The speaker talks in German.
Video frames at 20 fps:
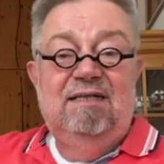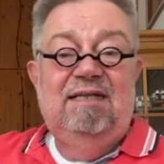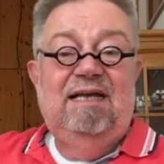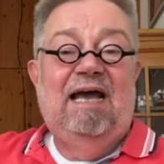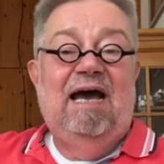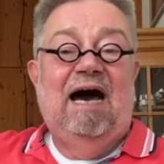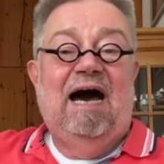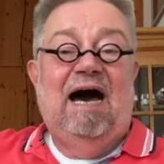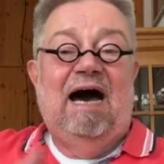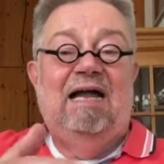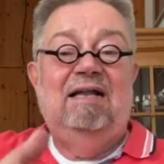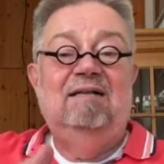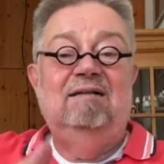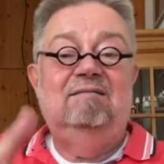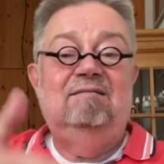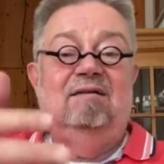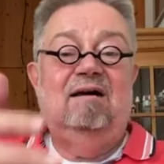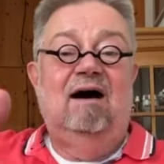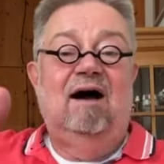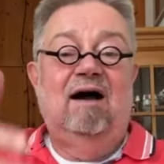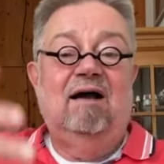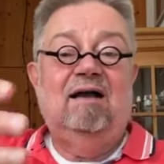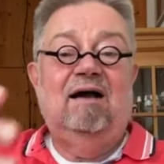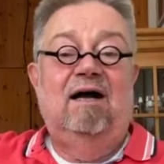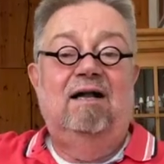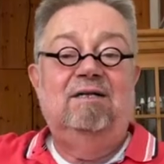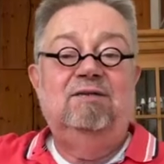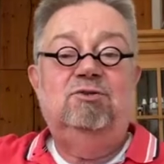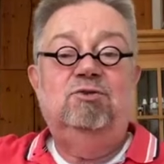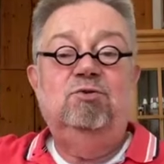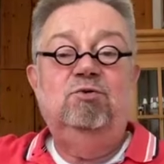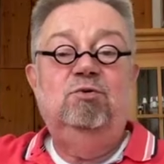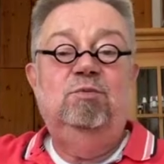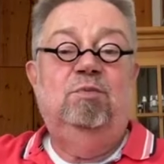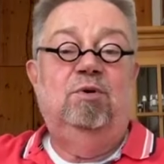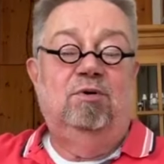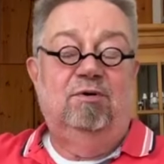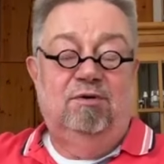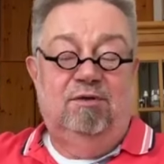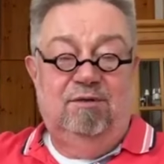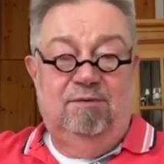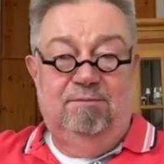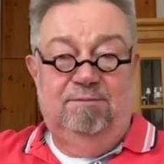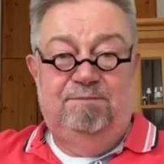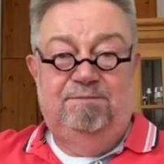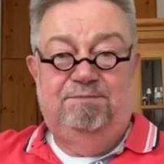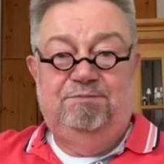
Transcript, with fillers: der Alltag als Übung.